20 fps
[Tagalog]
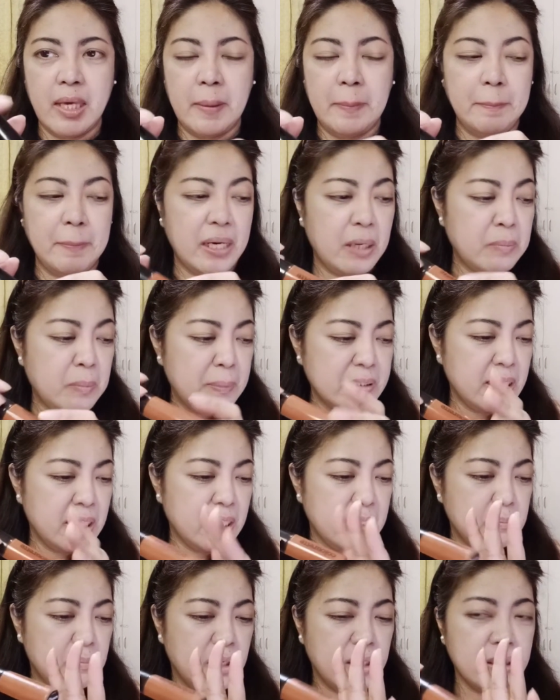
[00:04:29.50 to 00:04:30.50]
Marami pa silang
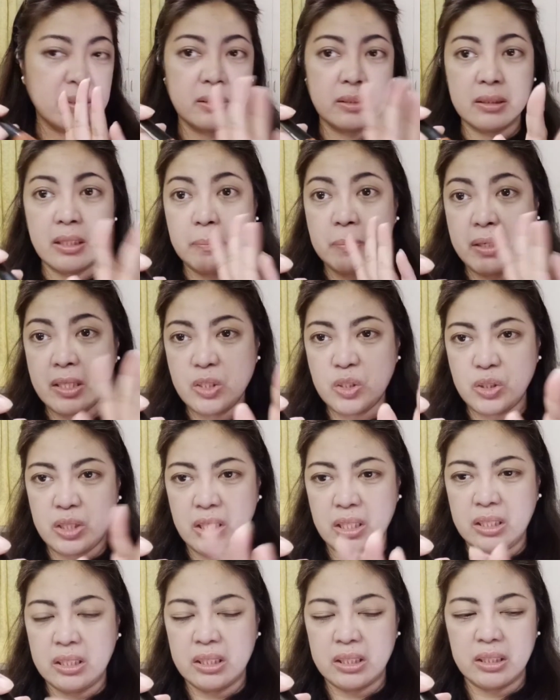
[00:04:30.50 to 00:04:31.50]
ibang different
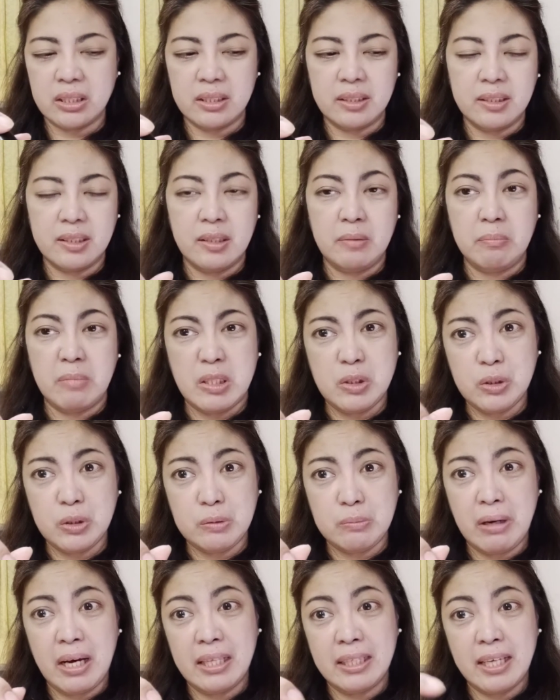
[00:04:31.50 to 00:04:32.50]
shade. Medyo
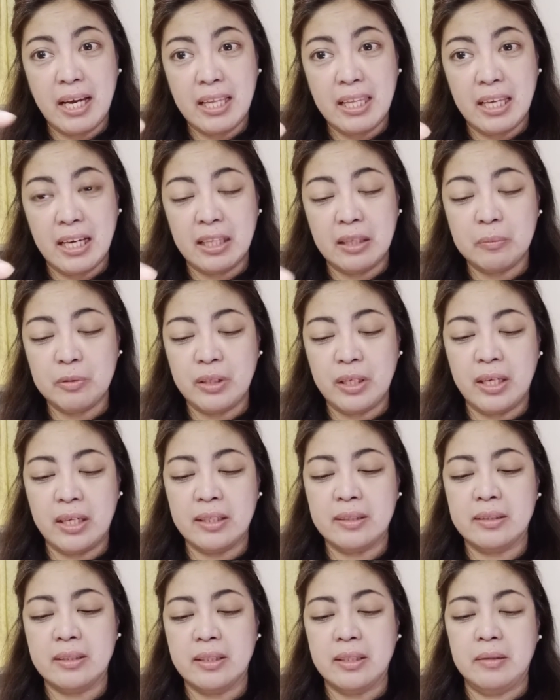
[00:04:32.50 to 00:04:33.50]
mahal nga lang, alam mo na.
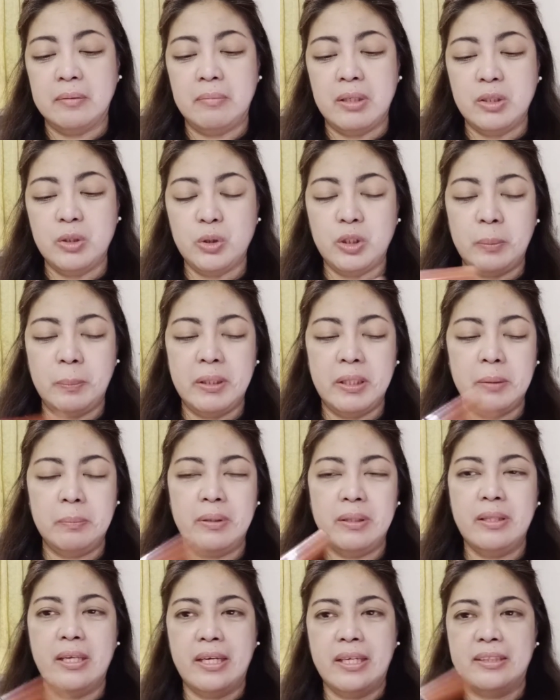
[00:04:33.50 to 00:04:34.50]
Medyo
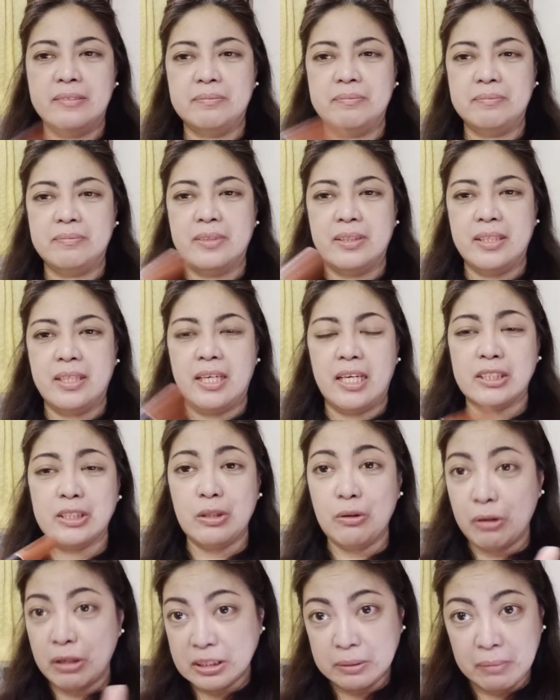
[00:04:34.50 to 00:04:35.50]
tipid-tipid din. As
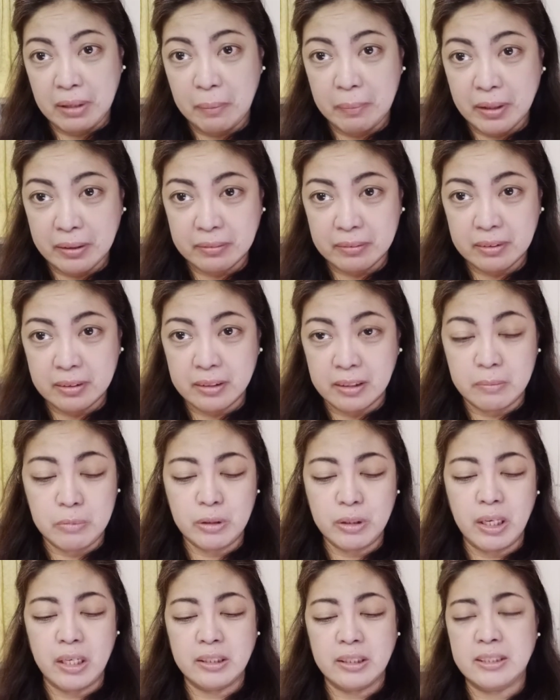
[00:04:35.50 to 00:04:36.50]
long as makapag-review
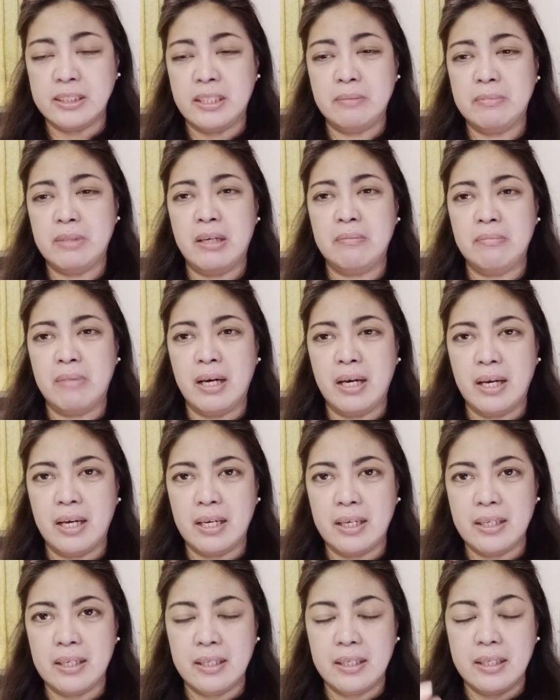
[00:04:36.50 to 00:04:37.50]
tayo at the same time na
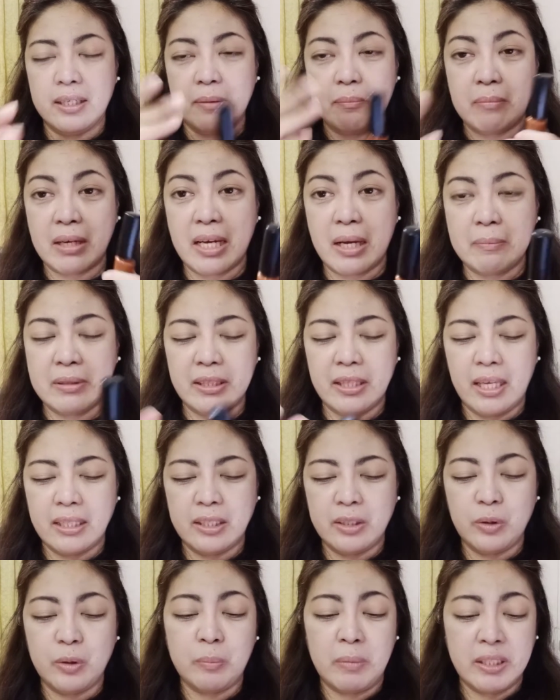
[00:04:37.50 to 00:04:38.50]
magamit
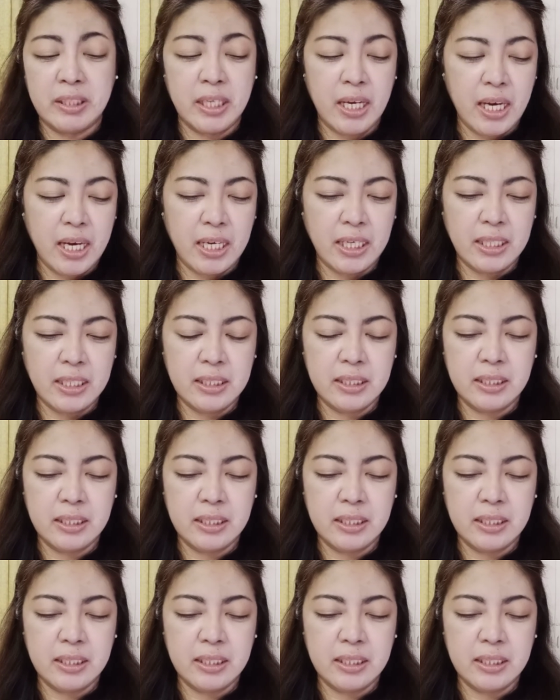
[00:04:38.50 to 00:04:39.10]
natin o matry.